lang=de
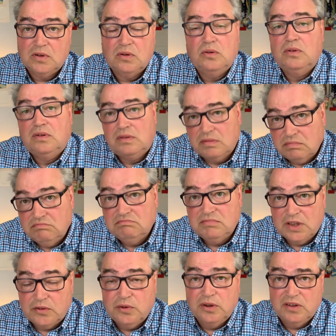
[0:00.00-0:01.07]
und
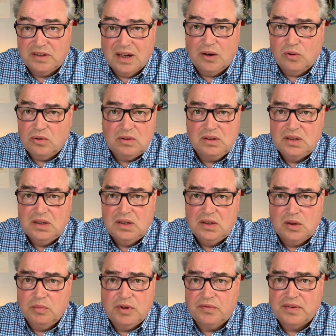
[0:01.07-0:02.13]
natürlich auch
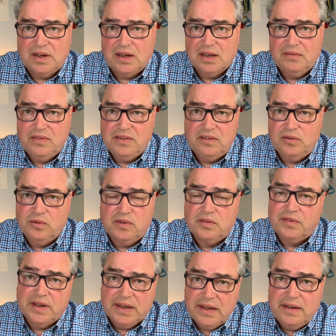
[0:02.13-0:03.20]
um die Frage, wie sich unser
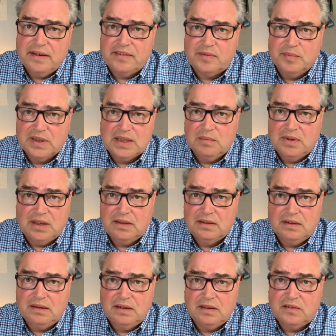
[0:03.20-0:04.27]
Verhältnis mit dem Land
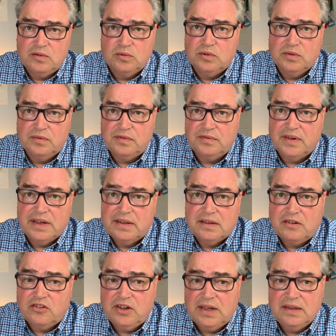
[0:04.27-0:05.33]
in der Zukunft weiter
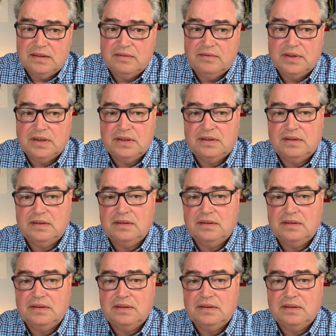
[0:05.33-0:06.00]
gestalten wird.